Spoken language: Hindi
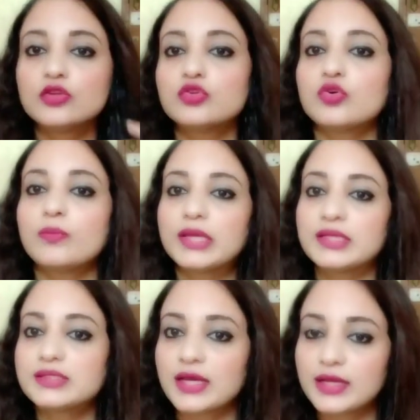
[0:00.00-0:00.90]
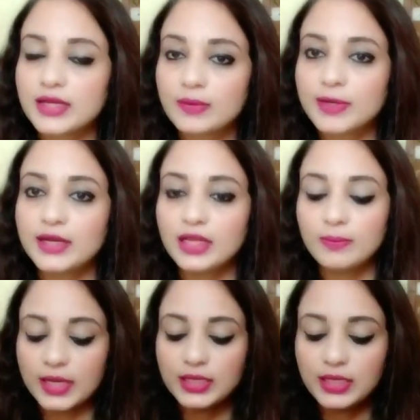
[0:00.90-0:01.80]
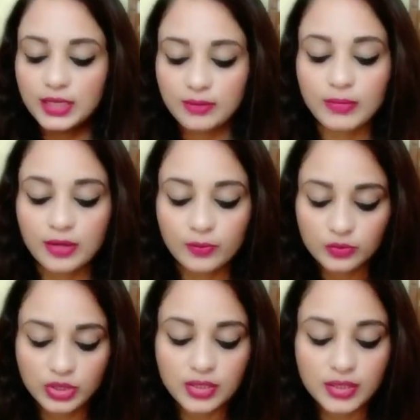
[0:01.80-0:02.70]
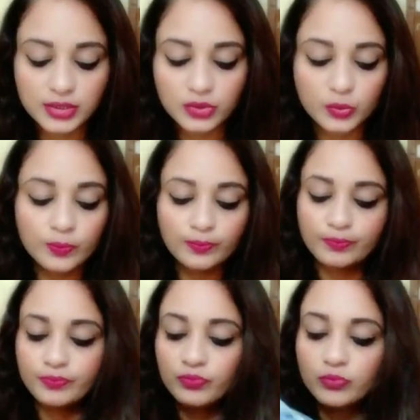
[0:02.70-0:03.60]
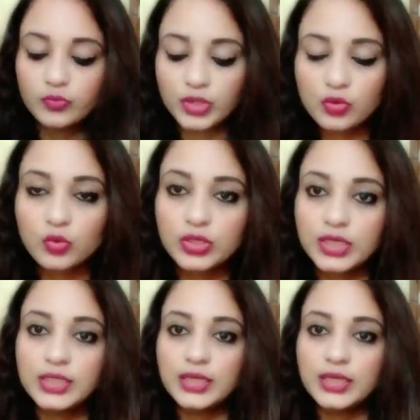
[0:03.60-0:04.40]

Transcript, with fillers: तो मैंने सांगरिया ब्रांड की बाय की है मैं आपको दिखाती हूँ पूरी खोल के